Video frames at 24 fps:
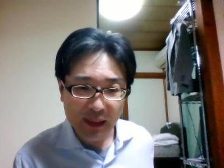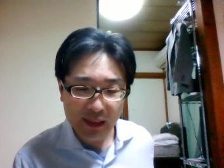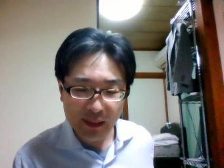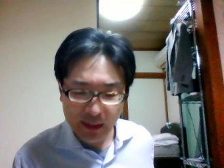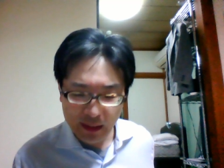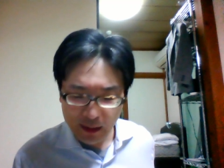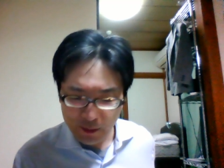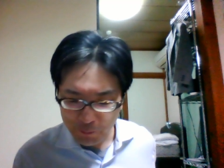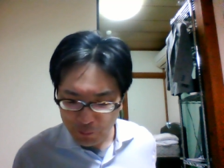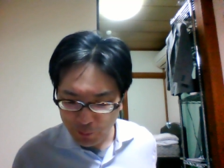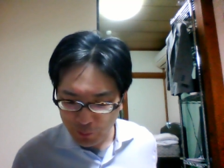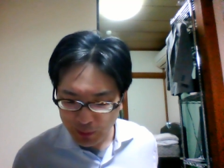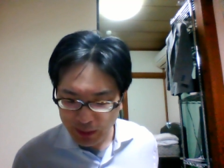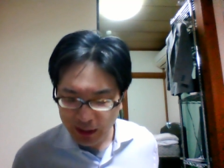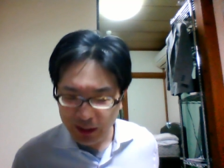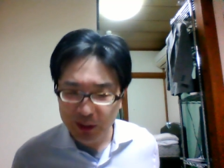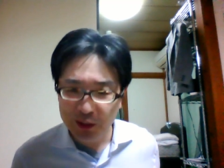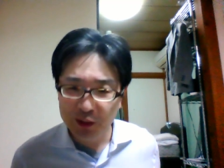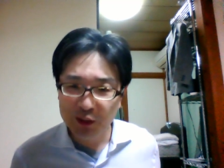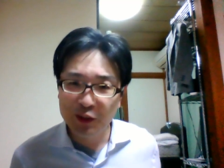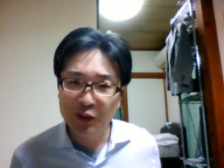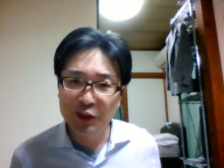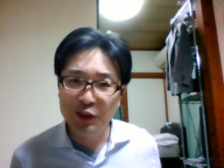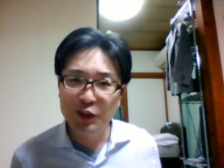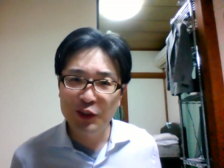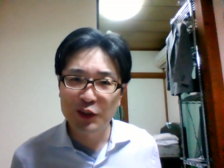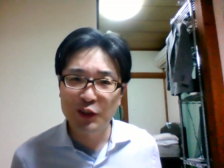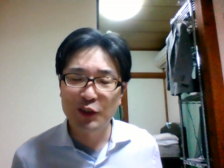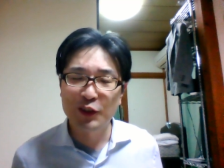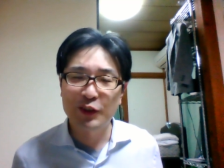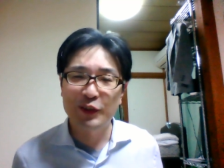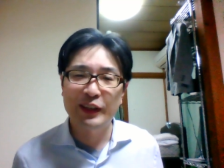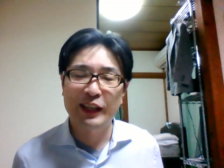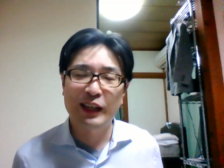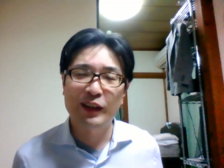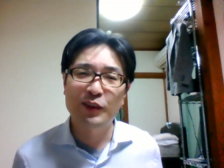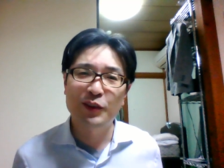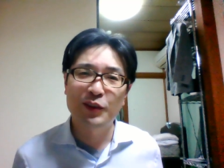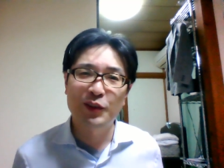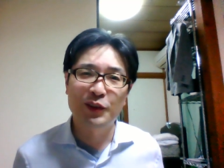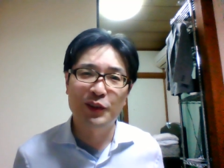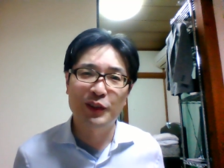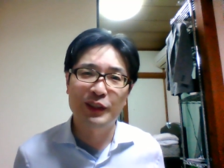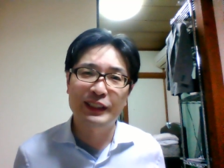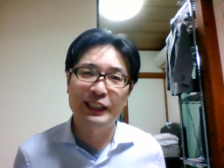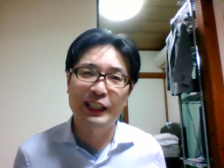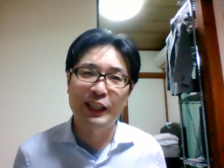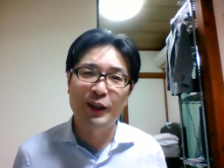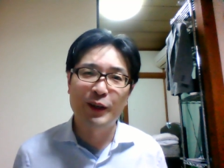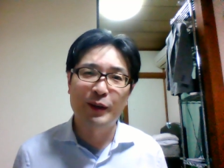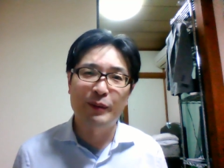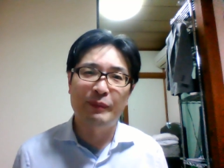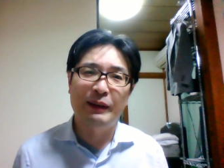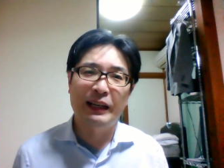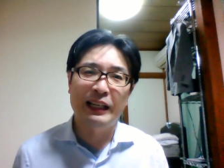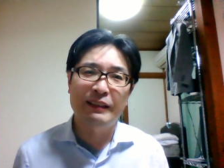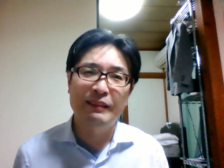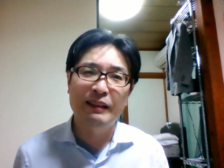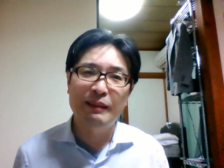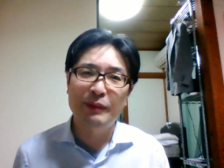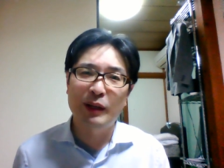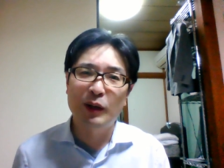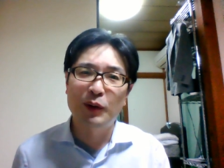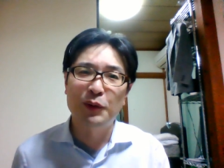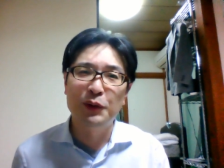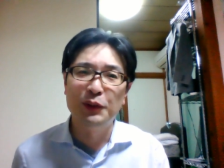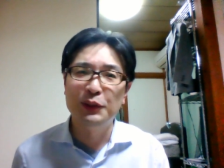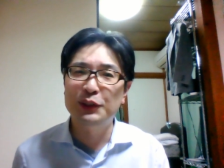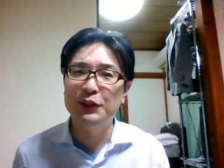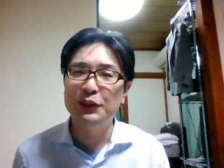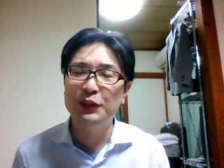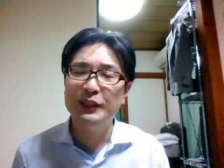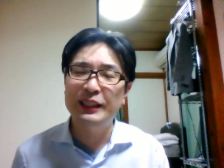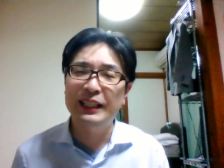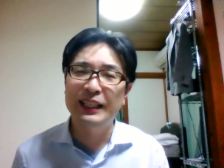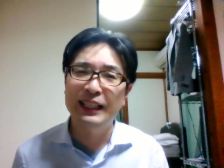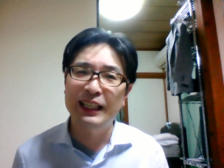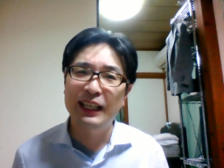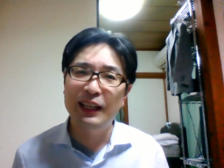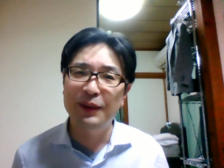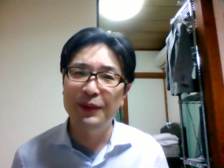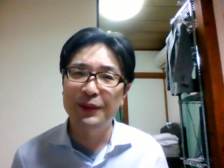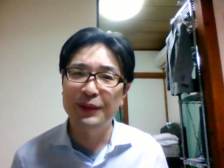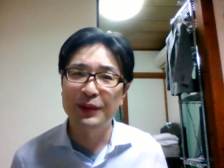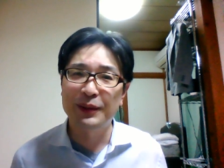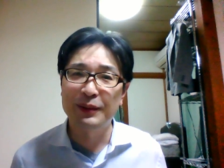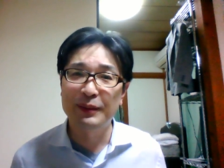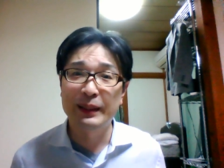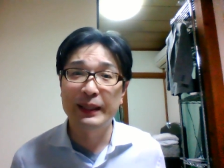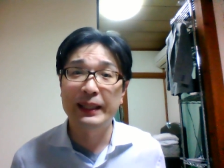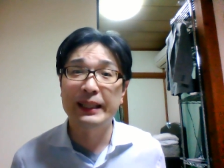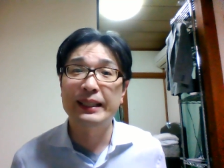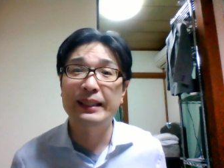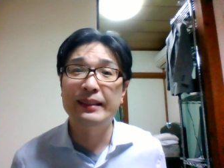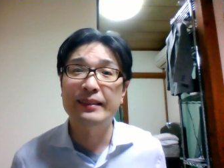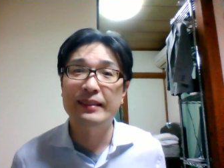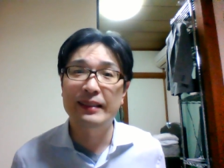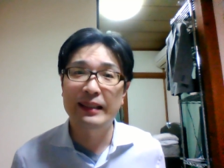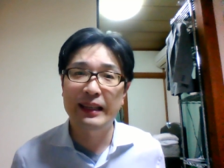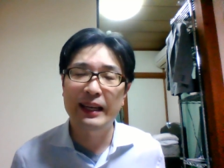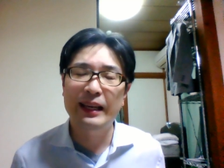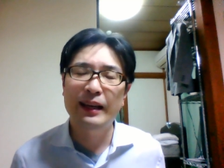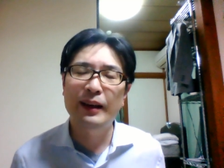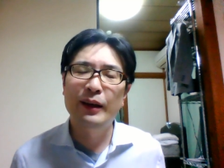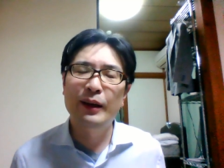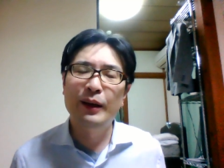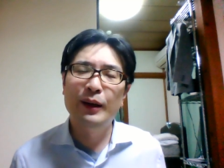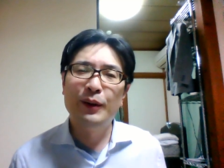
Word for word: 憲法29条3項の規定は、まあ、いわば補充的規定をするわけですね。